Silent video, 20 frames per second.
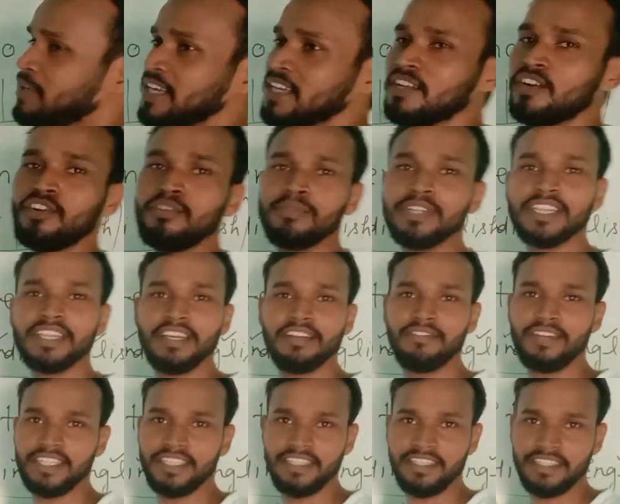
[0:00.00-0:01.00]
बैकग्राउंड मत
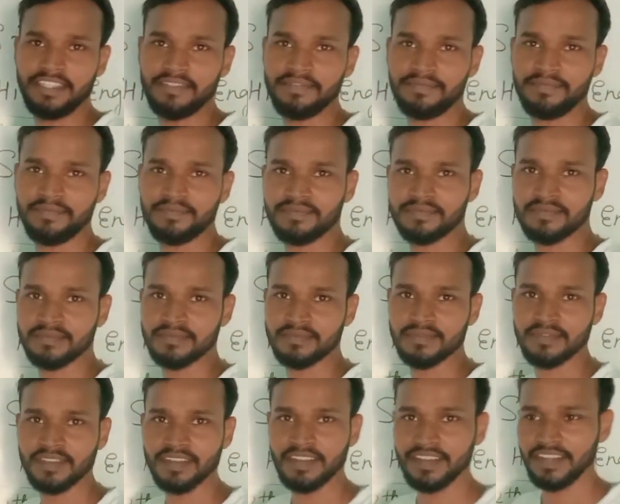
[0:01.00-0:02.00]
लगवा देना
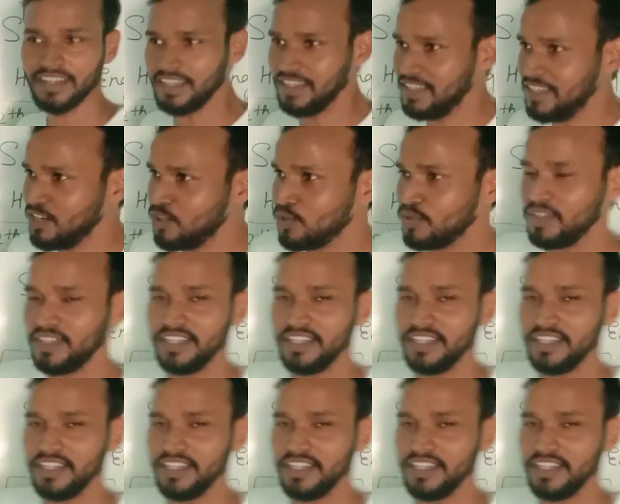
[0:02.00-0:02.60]
किलो